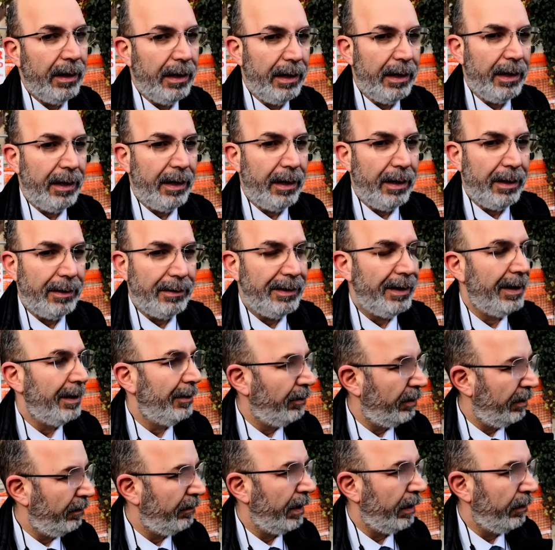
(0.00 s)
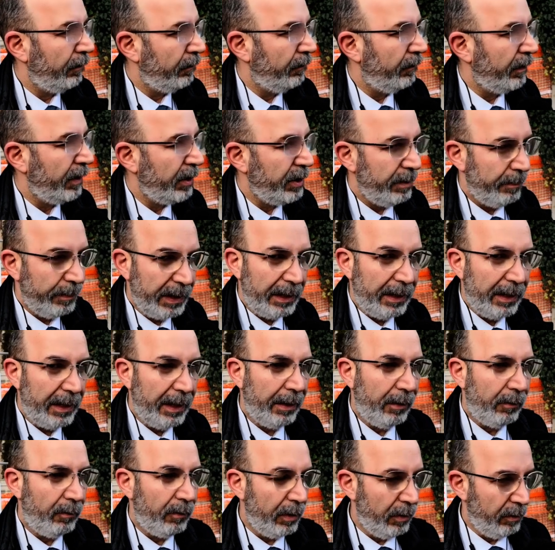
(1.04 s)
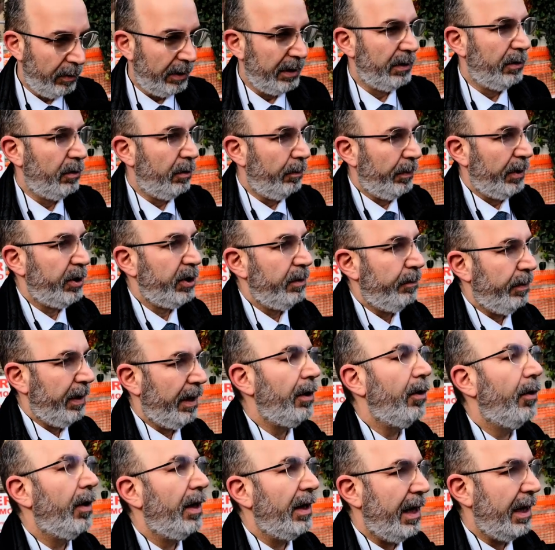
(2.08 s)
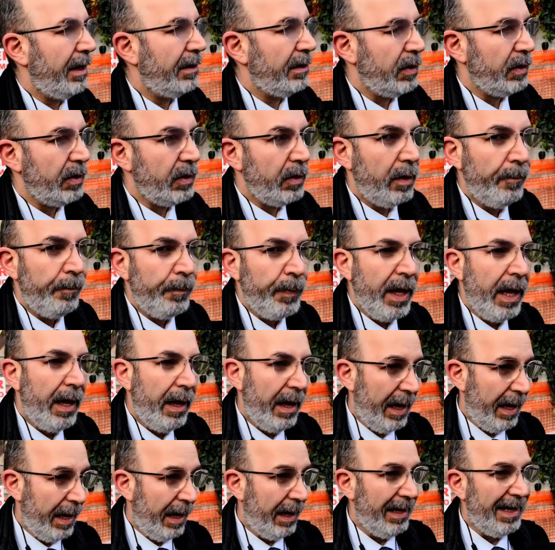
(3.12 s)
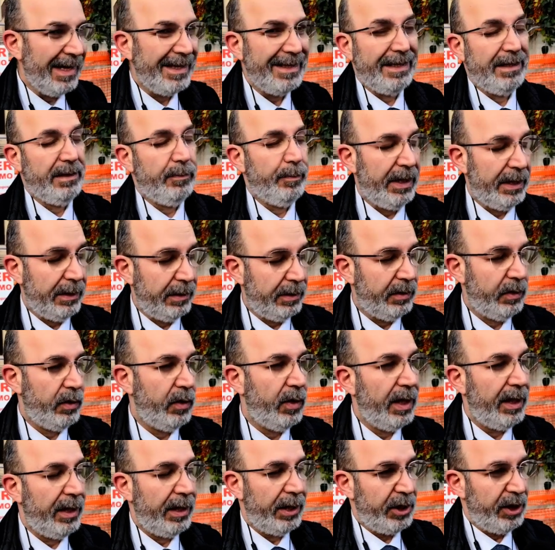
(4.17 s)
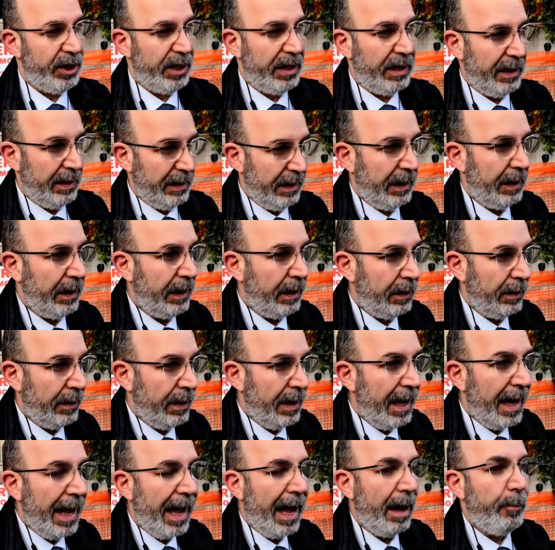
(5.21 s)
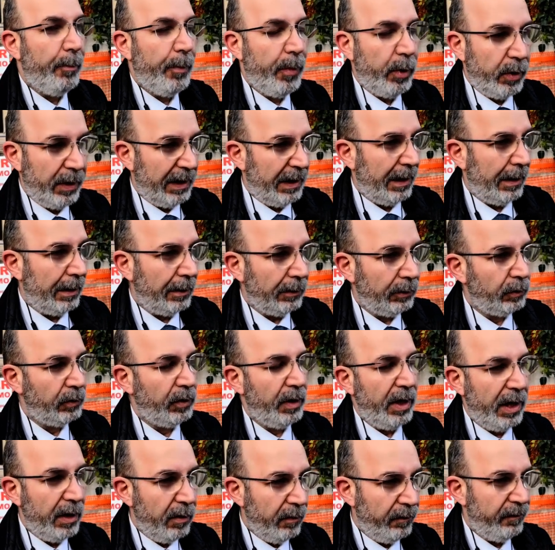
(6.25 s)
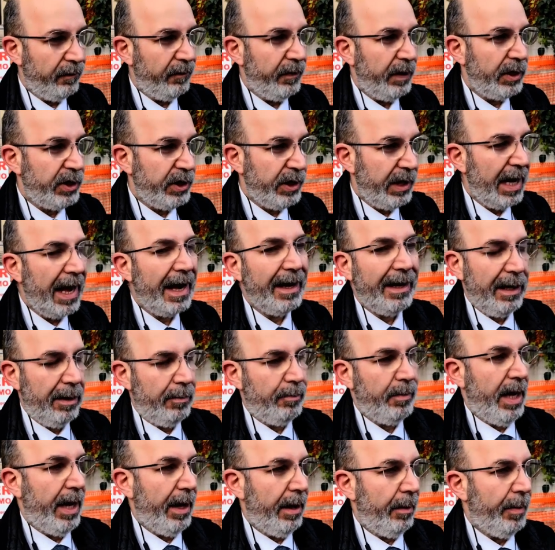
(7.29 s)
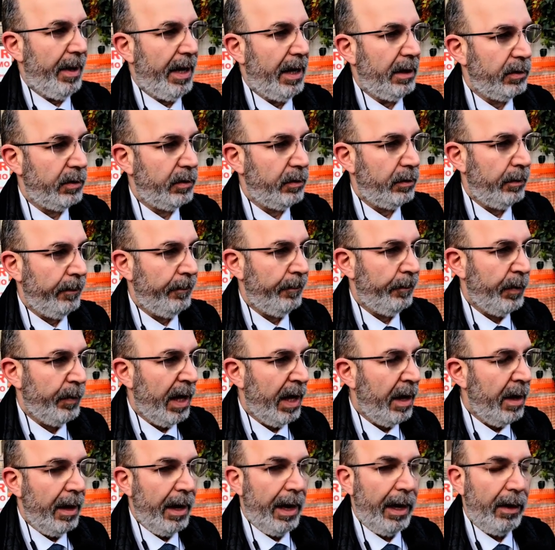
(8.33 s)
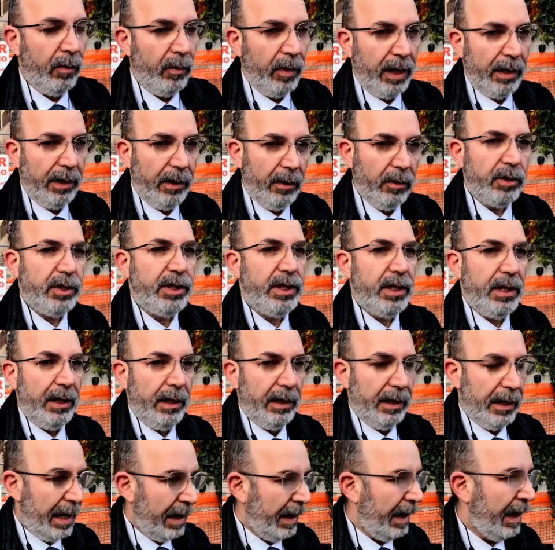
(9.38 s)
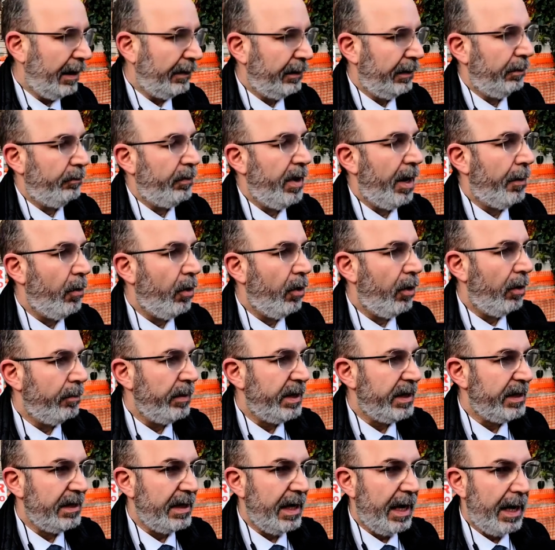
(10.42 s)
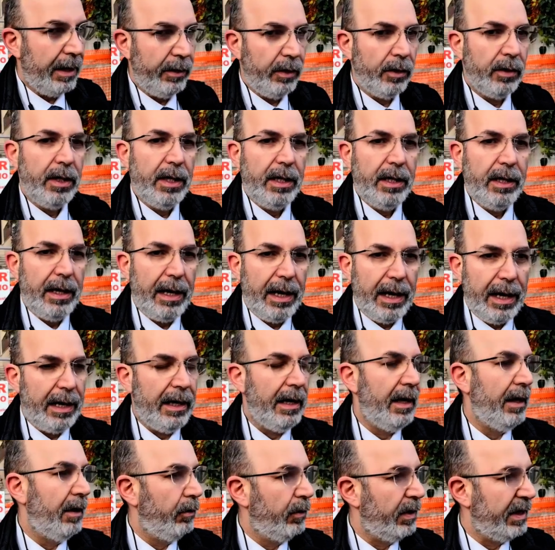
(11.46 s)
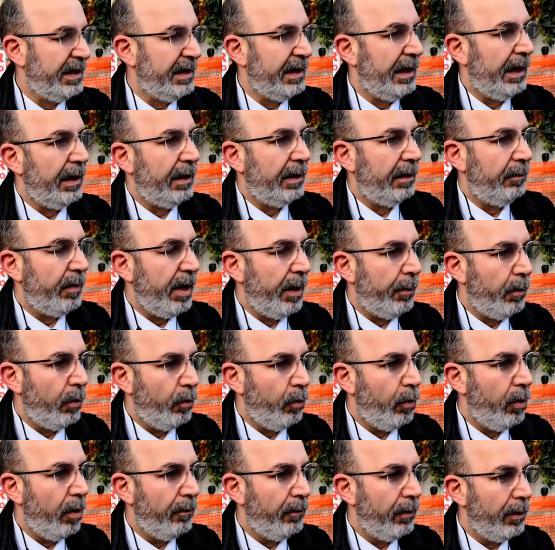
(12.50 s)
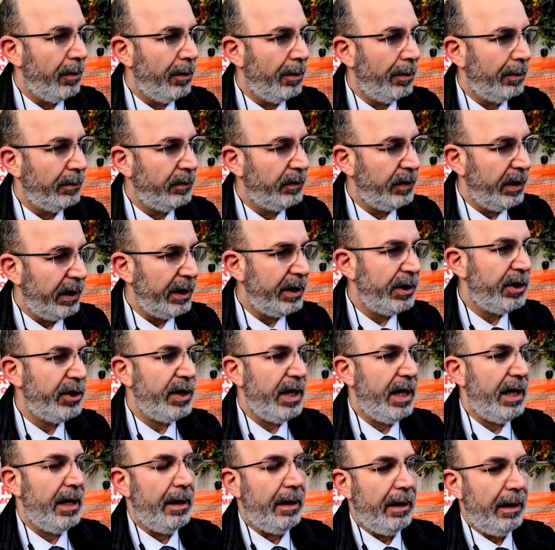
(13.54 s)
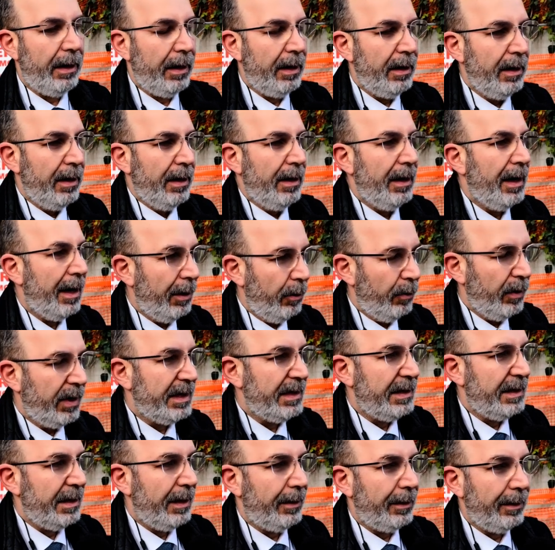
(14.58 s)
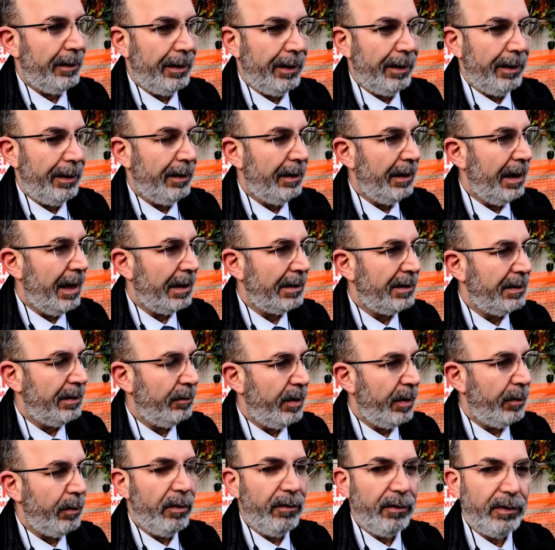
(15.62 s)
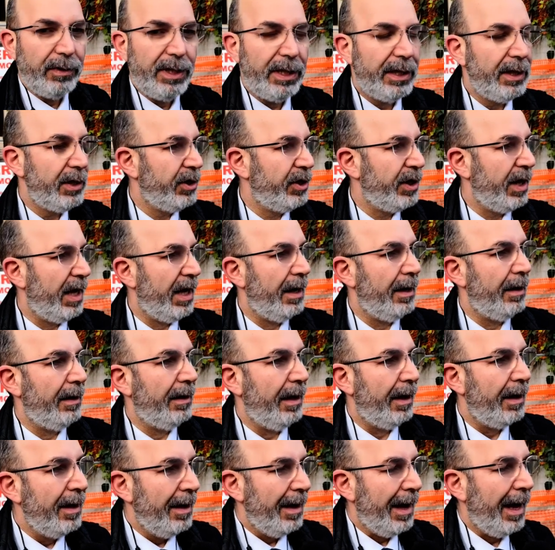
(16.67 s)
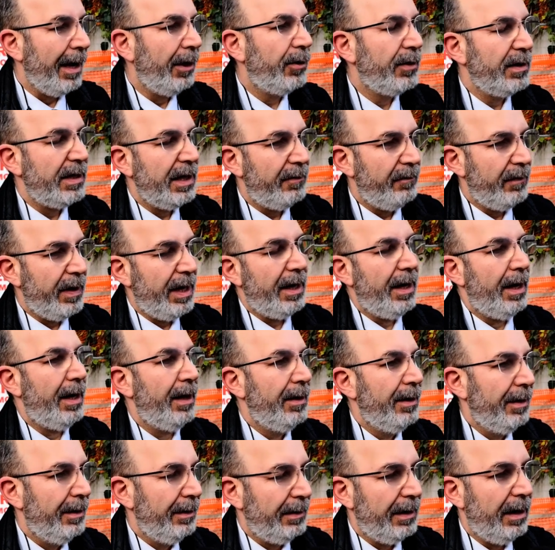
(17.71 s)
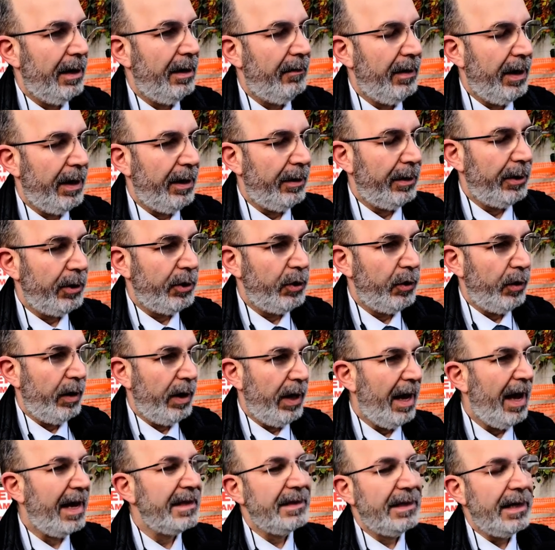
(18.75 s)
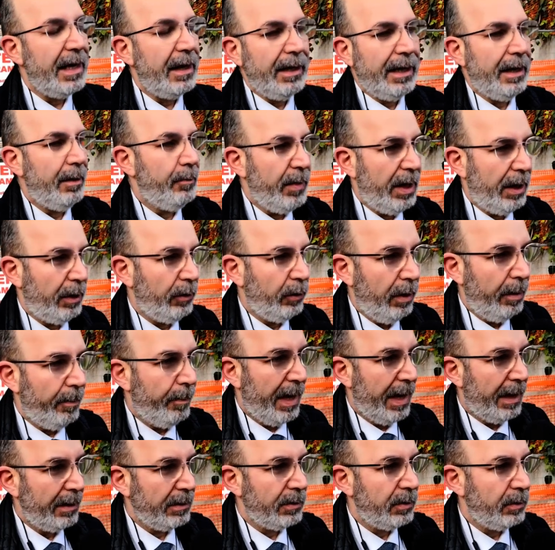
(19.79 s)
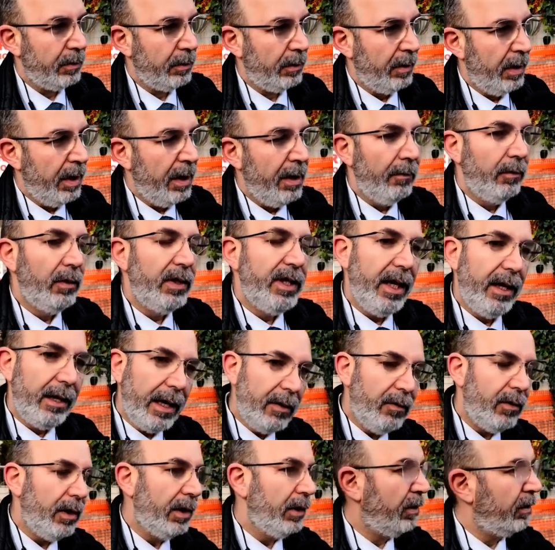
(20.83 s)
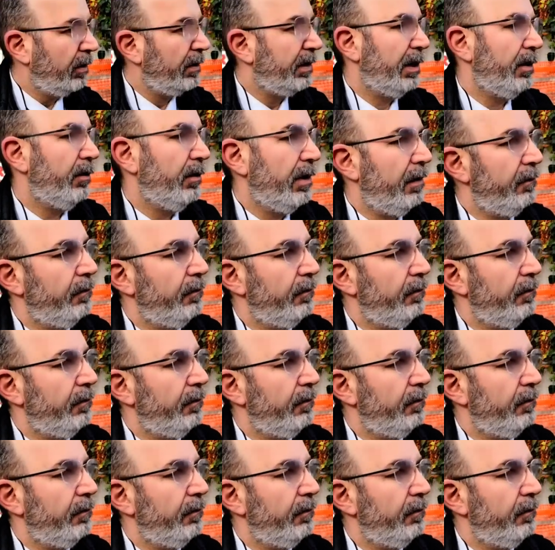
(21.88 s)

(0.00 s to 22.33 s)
ha diretto i vari uffici, perché quello che sto percependo adesso è l'esasperazione dei cittadini ha portato gli uffici a cambiare passo. E quindi oggi all'Ater abbiamo un commissario, all'USR abbiamo un nuovo dirigente, all'USR Lazio abbiamo un nuovo dirigente e così avviene nelle varie regioni e sta cambiando il passo vuol dire che qualcosa non ha